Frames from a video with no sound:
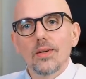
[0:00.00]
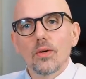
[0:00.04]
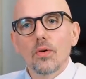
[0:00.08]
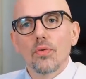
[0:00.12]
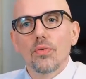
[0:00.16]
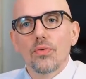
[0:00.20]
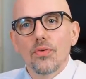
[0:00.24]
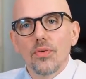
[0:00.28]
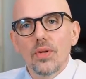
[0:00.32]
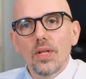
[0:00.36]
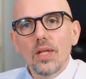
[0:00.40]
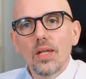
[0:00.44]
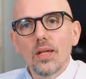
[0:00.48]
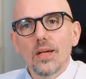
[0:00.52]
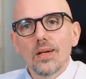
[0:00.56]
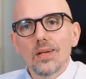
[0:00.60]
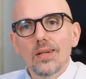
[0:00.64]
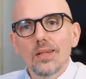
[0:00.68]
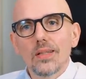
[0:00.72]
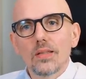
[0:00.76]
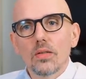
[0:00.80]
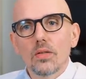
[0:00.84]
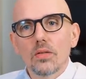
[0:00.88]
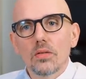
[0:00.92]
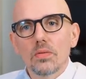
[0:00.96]
aux filles
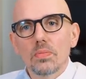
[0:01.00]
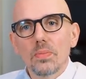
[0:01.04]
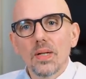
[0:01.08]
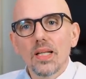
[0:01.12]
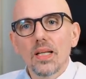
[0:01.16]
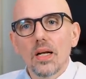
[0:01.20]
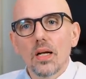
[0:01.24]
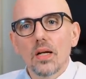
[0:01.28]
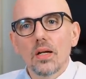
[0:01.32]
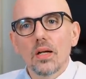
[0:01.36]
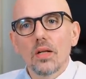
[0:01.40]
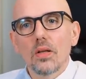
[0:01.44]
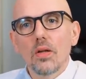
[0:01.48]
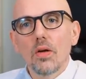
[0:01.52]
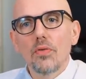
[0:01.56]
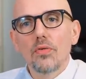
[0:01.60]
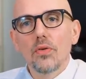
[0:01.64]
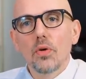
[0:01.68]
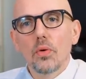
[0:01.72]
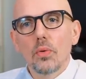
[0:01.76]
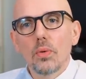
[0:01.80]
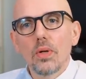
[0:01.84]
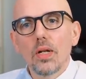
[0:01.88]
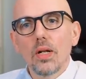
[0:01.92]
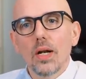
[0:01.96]
de se mettre un
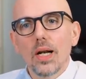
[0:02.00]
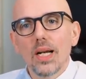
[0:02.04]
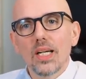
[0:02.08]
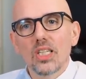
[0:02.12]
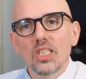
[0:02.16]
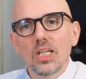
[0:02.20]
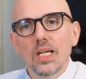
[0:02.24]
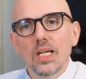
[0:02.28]
œuf cuit dans la